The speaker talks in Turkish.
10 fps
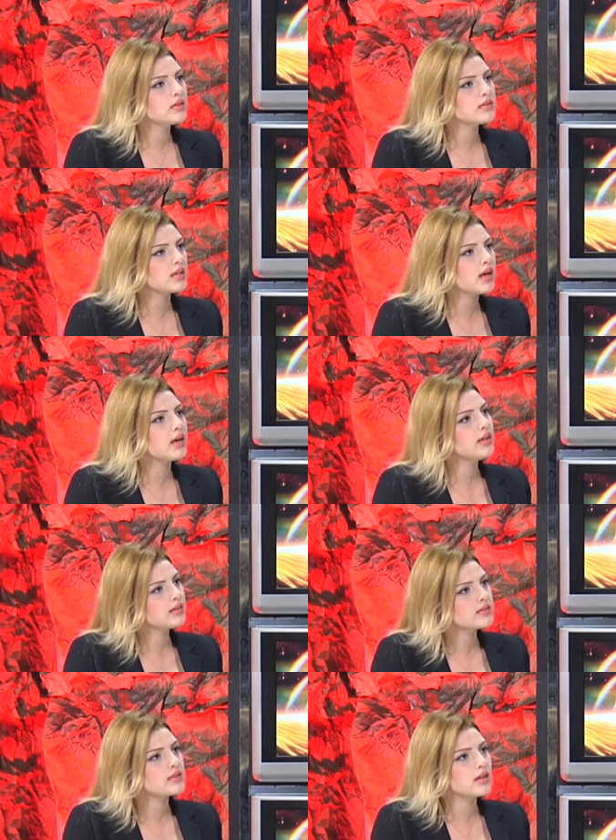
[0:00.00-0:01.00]
zararlı ya
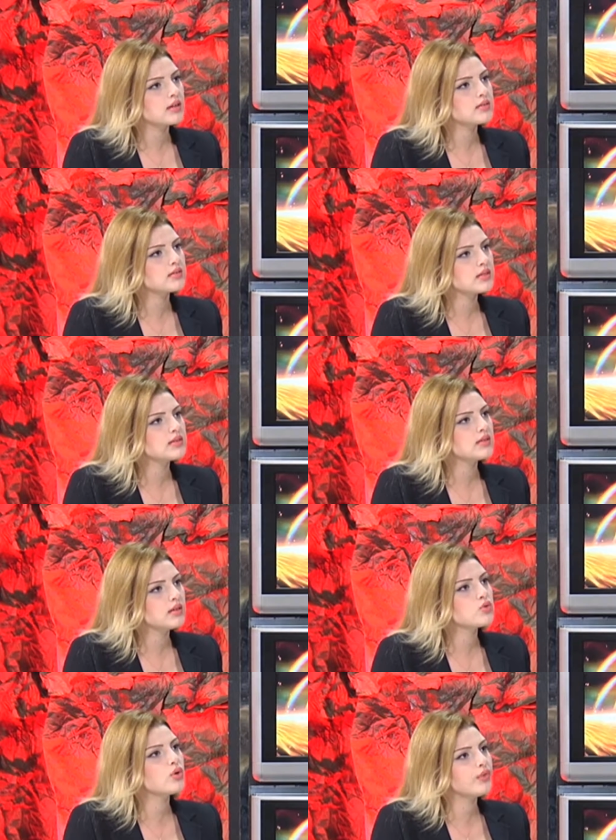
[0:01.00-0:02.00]
da zararsız
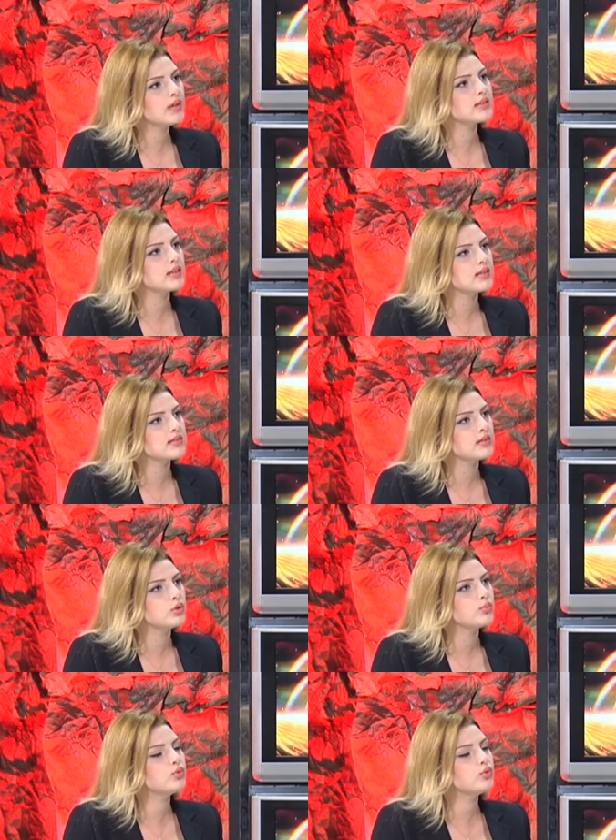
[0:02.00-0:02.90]
kistlere çok fazla rastlanıyor.